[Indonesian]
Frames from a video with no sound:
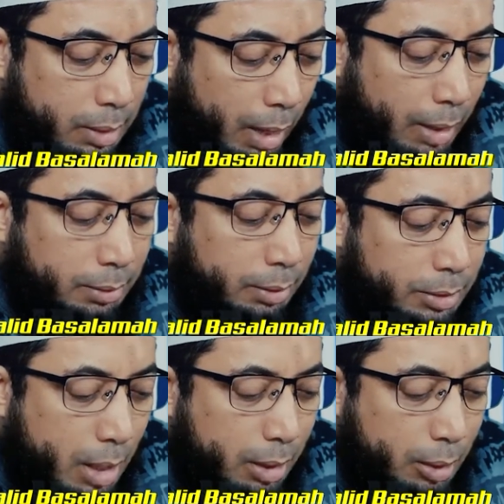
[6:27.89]
Hatta
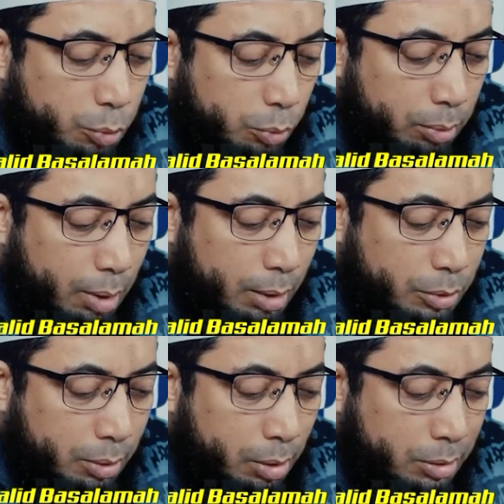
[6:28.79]
ja'a Rasulullah
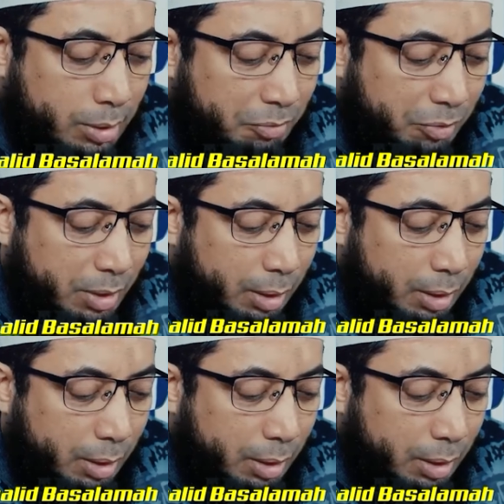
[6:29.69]
sallallahu alaihi